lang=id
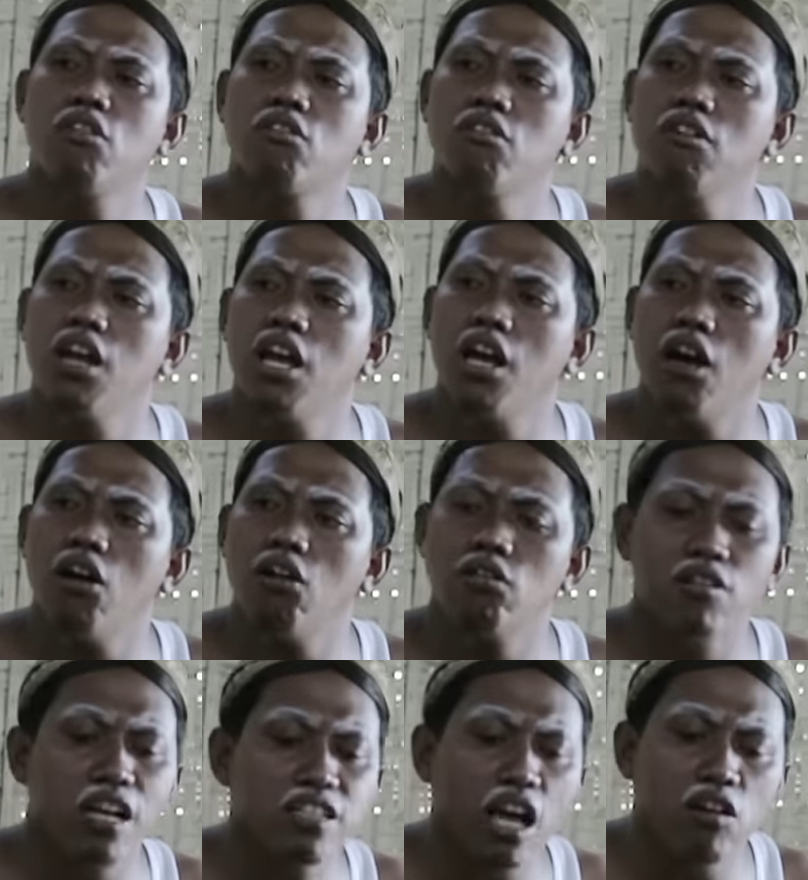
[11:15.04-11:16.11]
yo golek,
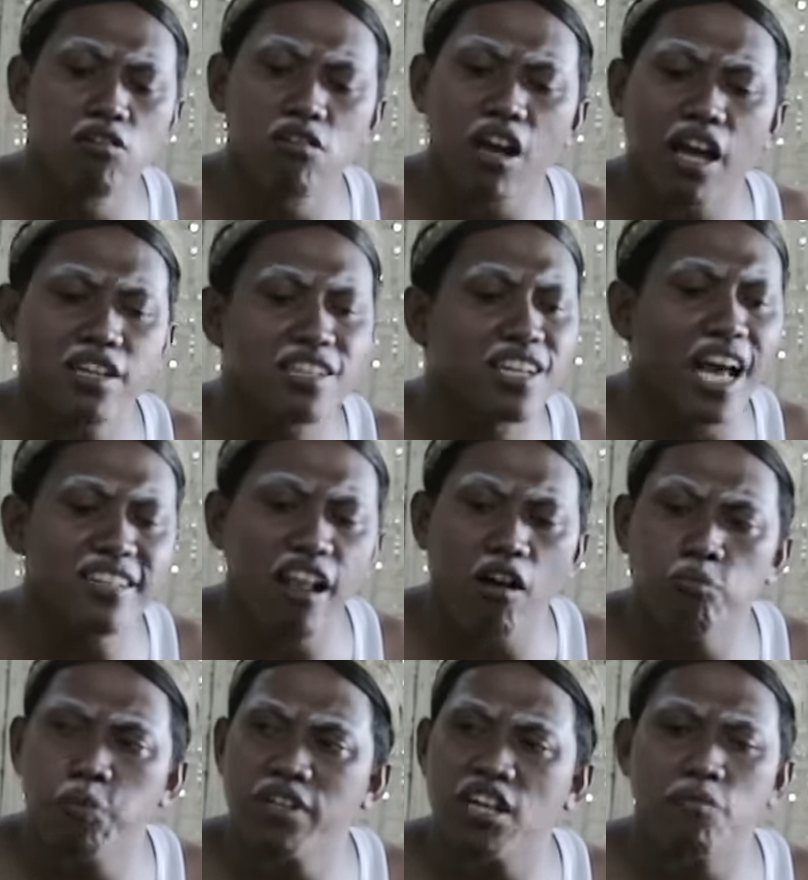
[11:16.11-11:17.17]
wong oh, lah tak golek nih ndak
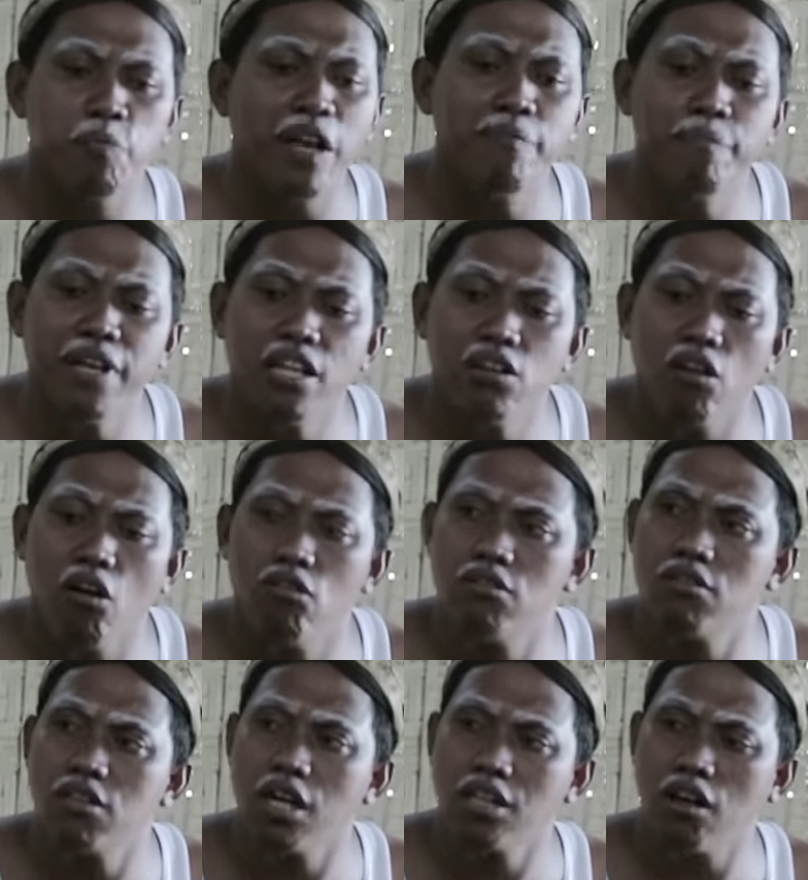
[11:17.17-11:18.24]
tahu bener. Ping pira
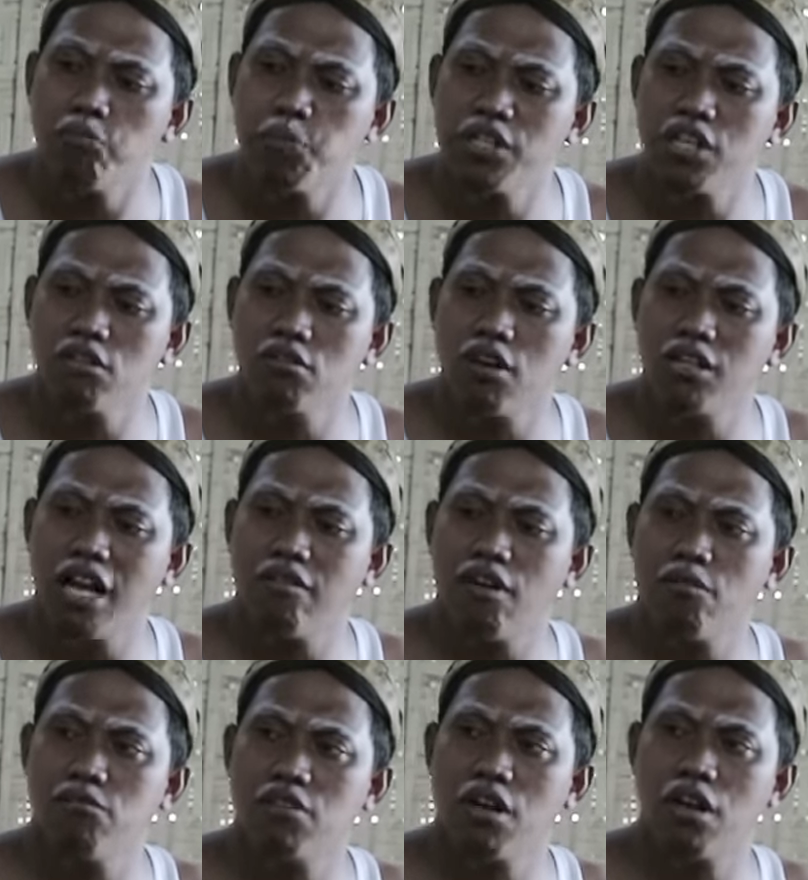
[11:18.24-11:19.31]
ngono ora tau bener golek
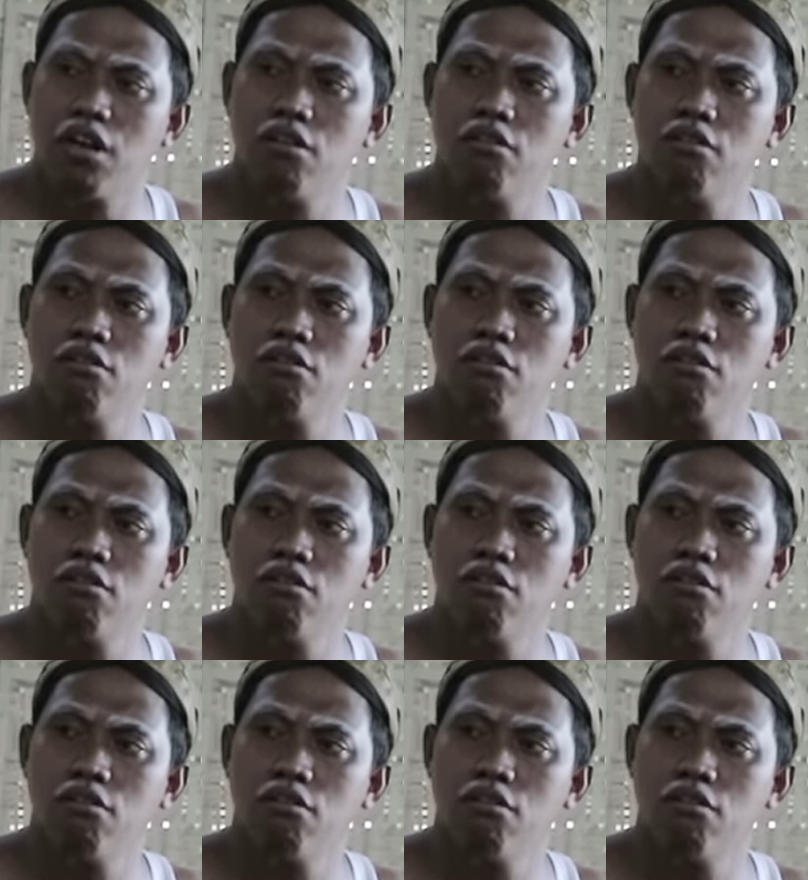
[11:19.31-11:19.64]
awakmu kae.